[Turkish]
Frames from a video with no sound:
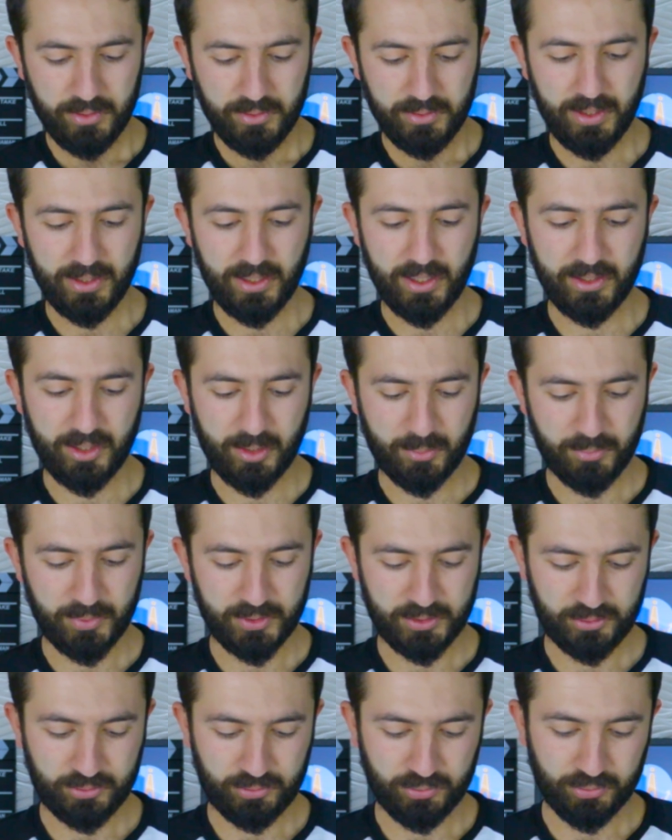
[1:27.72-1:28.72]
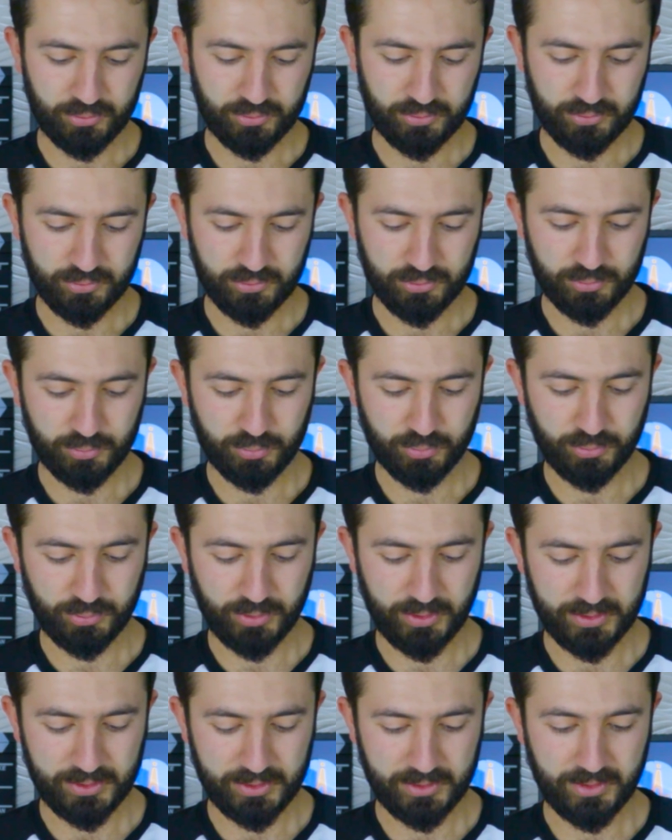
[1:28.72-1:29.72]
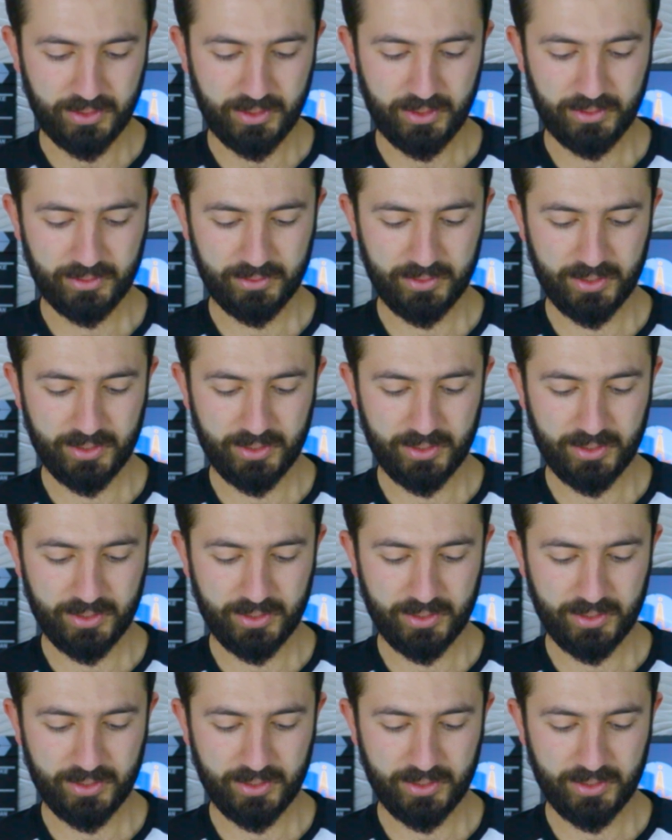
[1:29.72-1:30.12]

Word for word: Neler yapmak istiyorsunuz burada işte